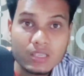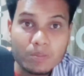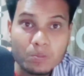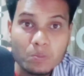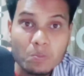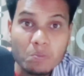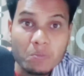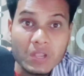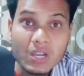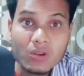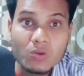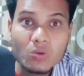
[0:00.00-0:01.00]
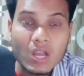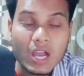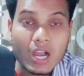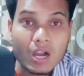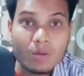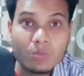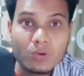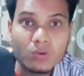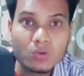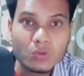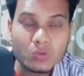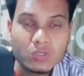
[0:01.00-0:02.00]
कि बिल्कुल आप
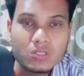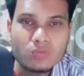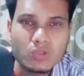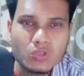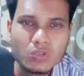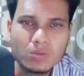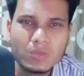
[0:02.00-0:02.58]
लोगों को इस वीडियो